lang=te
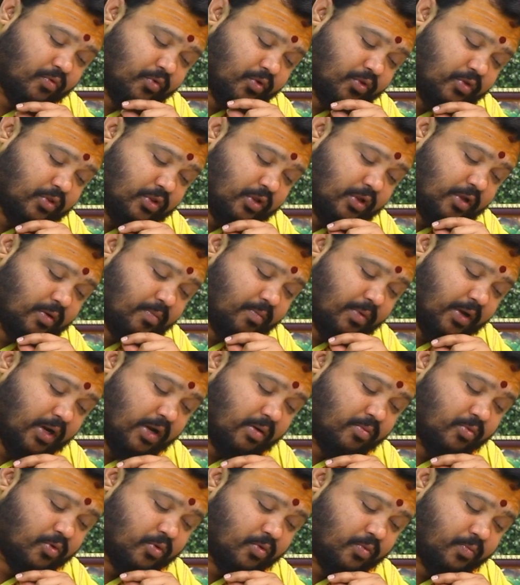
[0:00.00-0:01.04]
వృత్తి
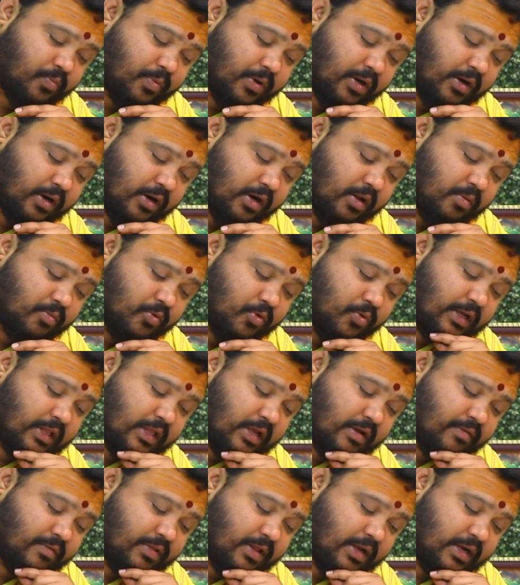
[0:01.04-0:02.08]
బలము పెరగడము
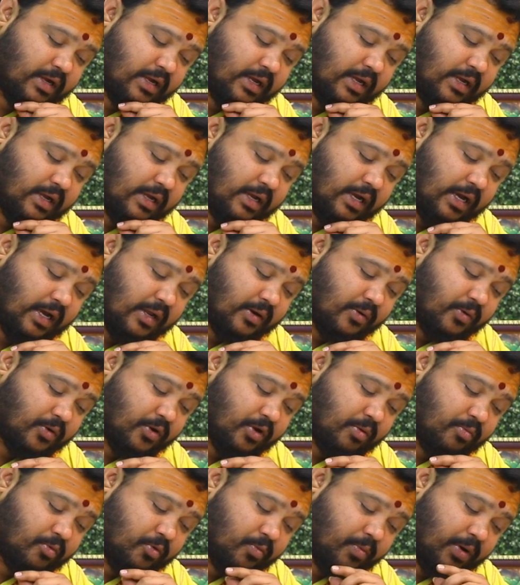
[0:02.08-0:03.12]
అదే విధంగా
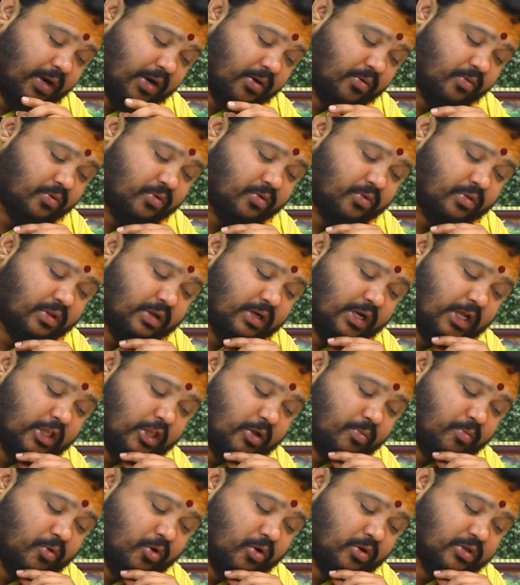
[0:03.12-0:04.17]
ఆరోగ్యము బాగుంటుంది
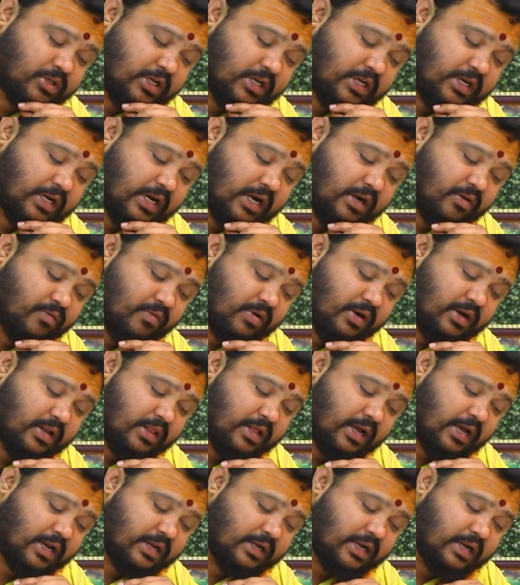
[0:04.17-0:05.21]
గతంలో జరిగినటువంటి
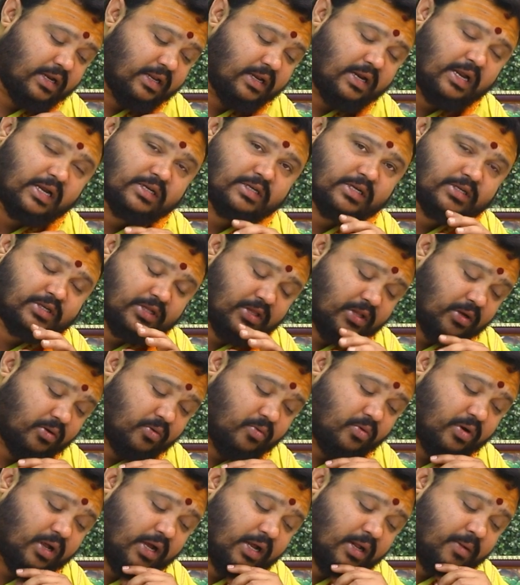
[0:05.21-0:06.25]
దానికి నిరాశ
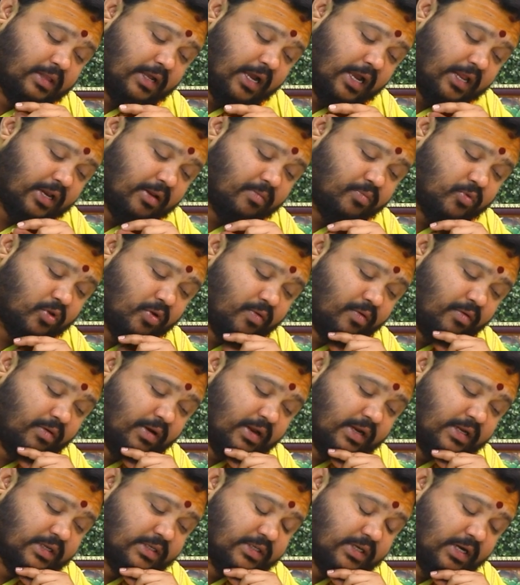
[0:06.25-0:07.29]
చెందకుండా ధైర్యంతో
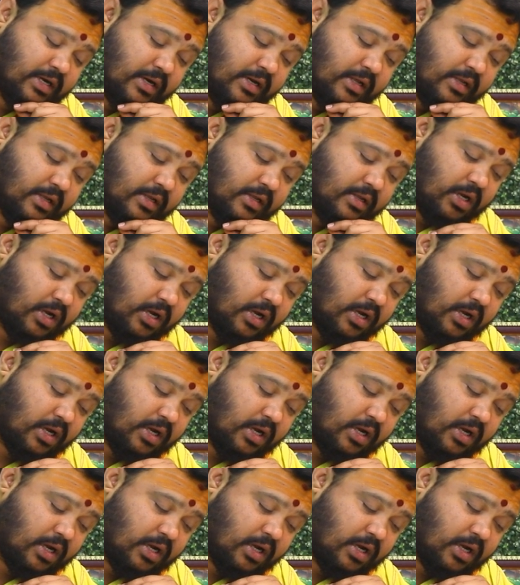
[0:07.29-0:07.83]
వ్యవహరించండి